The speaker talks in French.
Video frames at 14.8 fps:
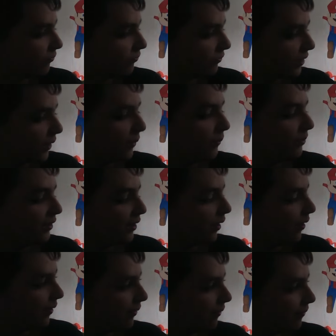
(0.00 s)
Ça va être
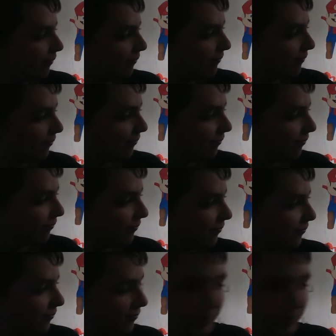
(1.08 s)
bizarre. Ouais, ça va